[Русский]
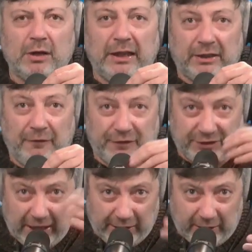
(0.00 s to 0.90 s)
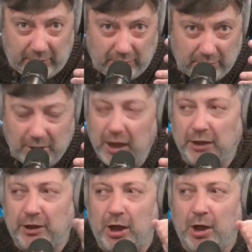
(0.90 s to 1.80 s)
это официально,
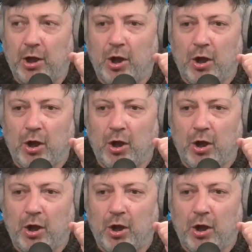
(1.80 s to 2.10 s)
это